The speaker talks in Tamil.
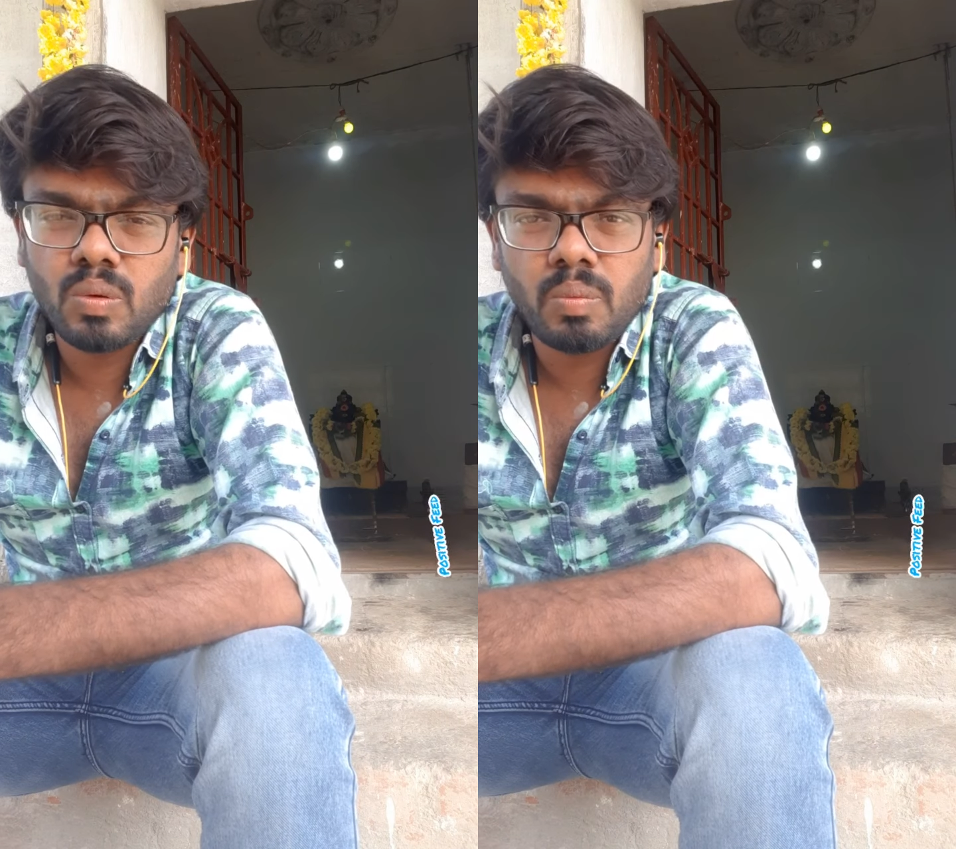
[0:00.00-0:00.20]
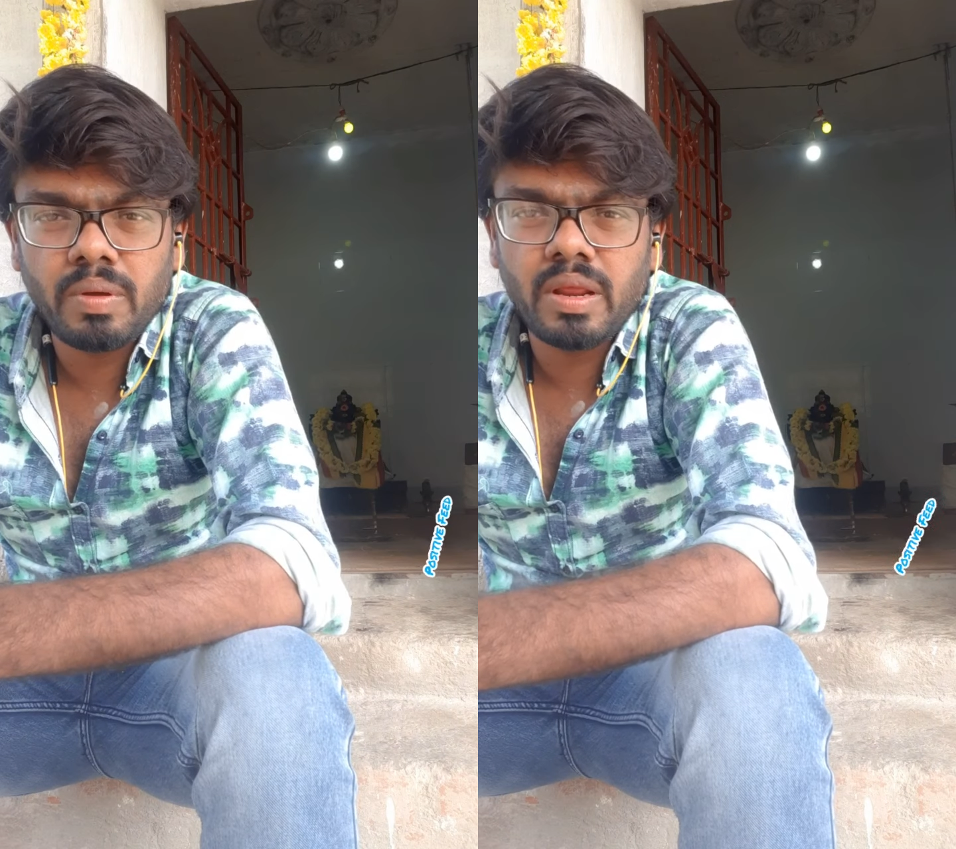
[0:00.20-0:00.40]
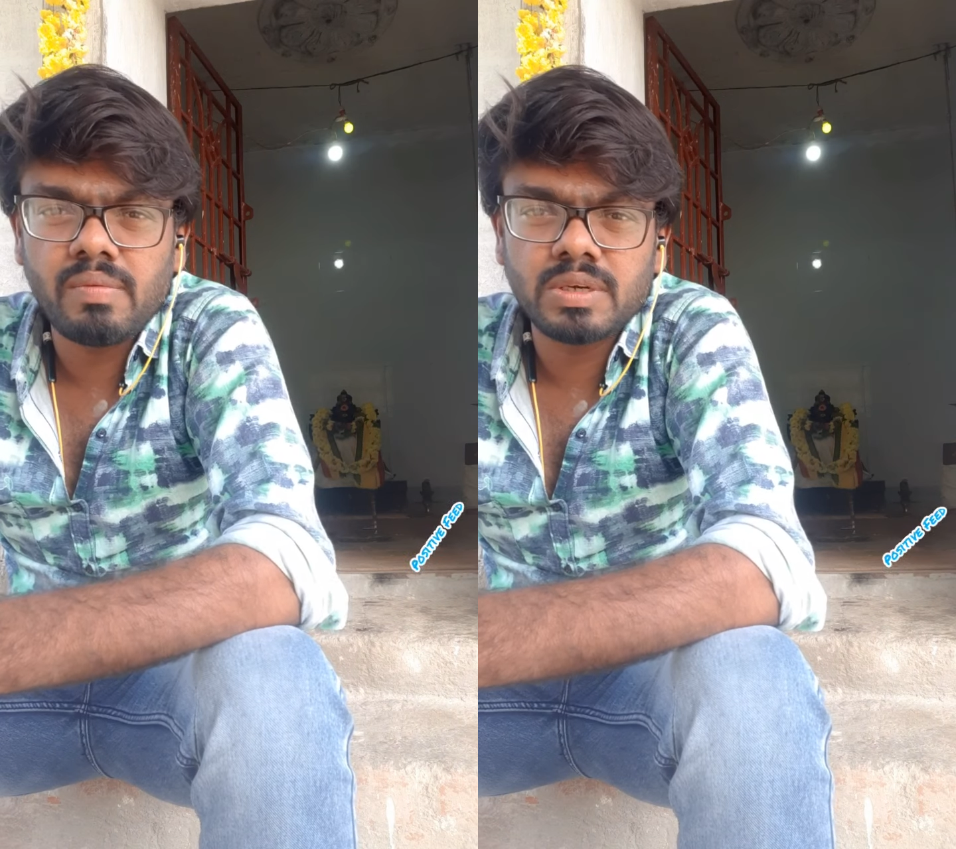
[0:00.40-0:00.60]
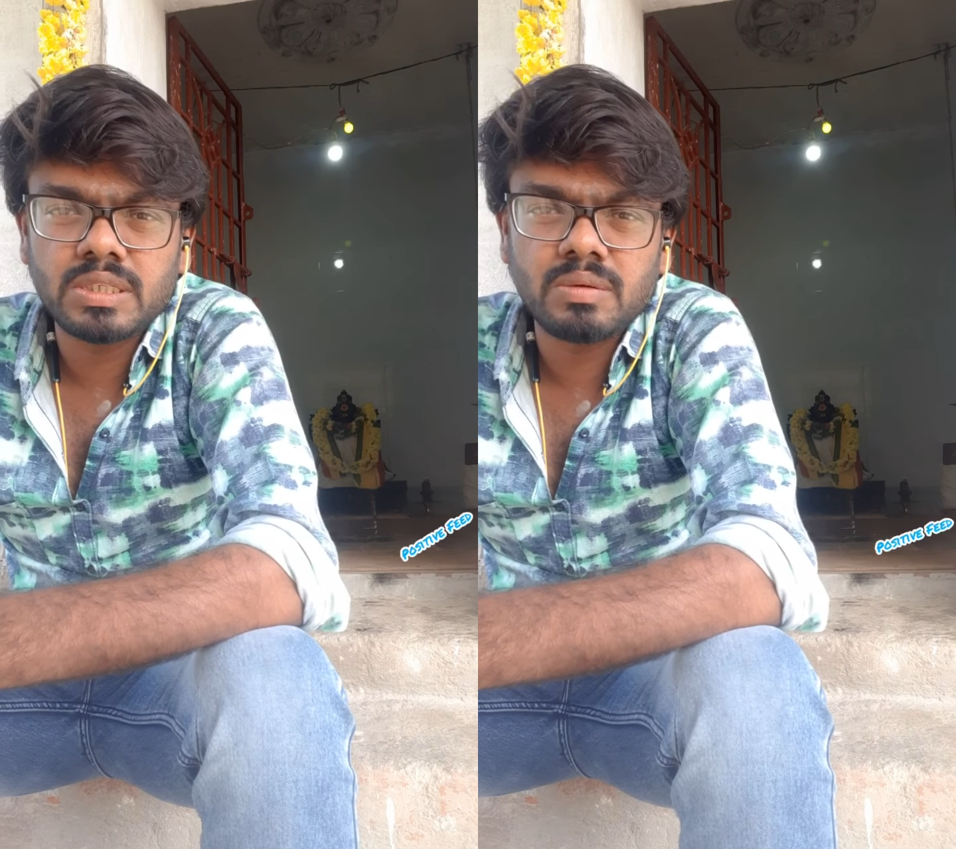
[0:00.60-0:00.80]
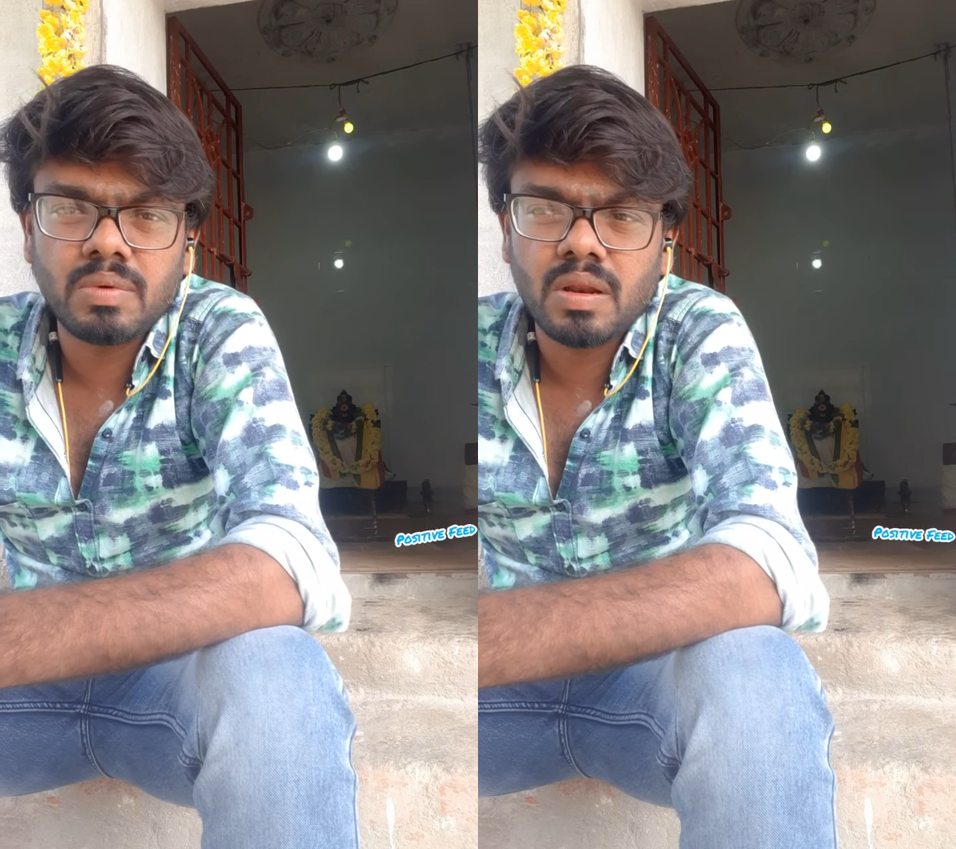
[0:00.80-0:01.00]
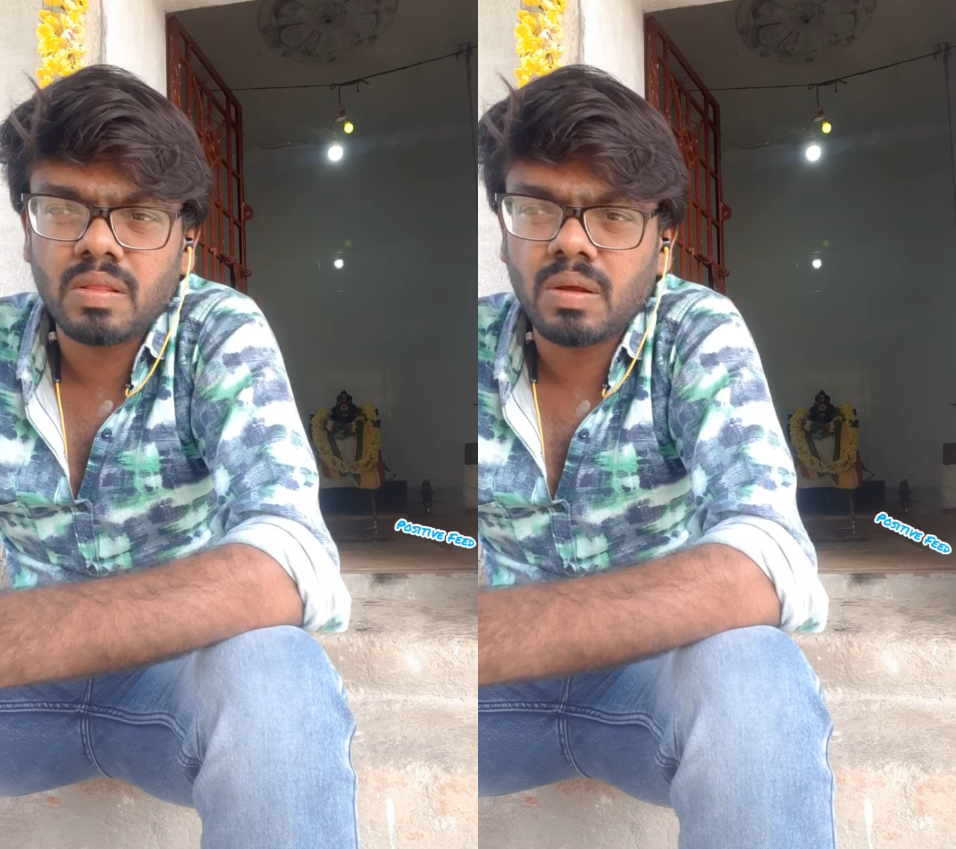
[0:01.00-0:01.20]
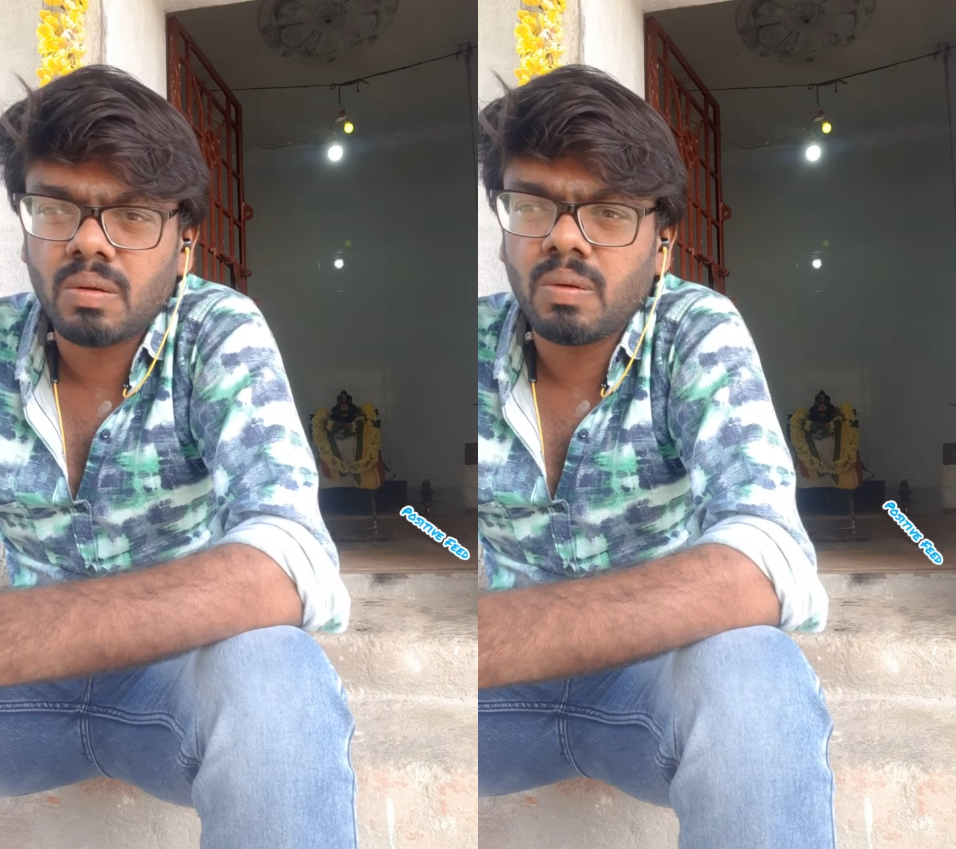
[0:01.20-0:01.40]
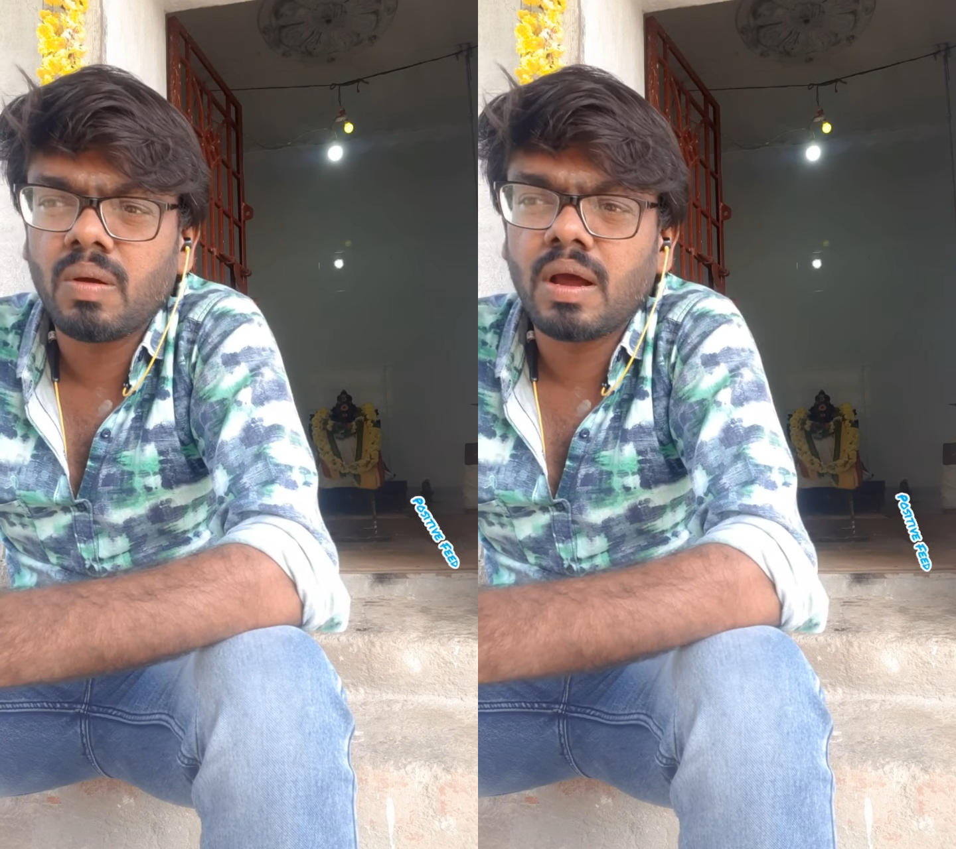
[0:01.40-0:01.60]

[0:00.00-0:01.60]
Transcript: ஒரு பெரிய விஷயமா இருந்தாலும்